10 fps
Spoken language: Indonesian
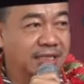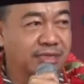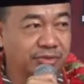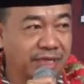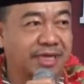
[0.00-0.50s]

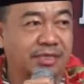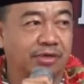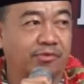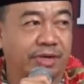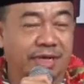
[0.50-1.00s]
Surya
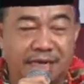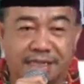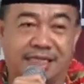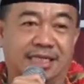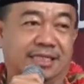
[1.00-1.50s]
juga warga
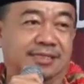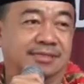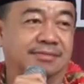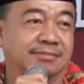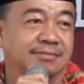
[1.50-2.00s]
Kalteng.
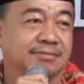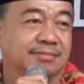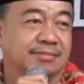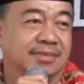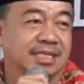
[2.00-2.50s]

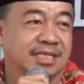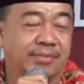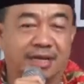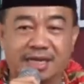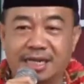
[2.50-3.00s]
Nah,
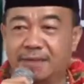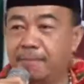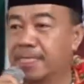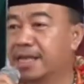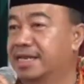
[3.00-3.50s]
saya berharap
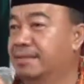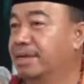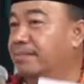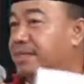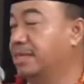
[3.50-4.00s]
dia
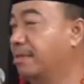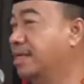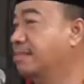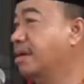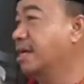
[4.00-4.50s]
milik
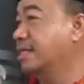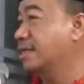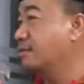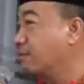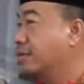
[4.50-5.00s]
bersama ini maka
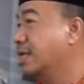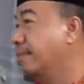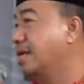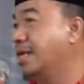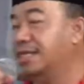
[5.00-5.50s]
kita dukung ini
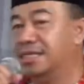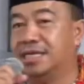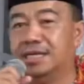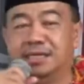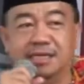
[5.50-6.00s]

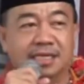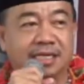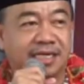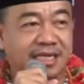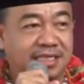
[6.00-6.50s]
keberadaannya.
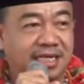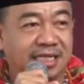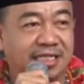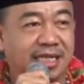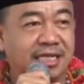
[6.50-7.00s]
Di
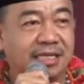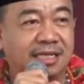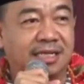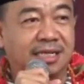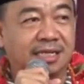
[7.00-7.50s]
antaranya
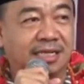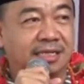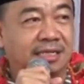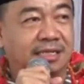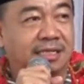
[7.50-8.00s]

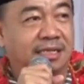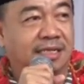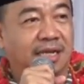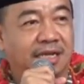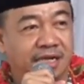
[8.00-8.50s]

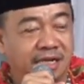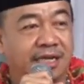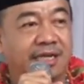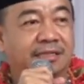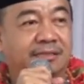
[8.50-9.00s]

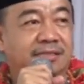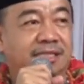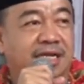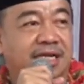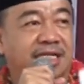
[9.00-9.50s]
adalah
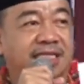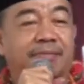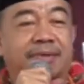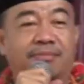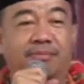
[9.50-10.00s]
kita
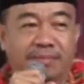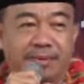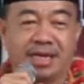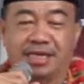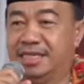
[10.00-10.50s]
melakukan di
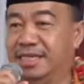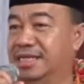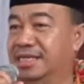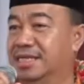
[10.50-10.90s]
Bank Kalteng.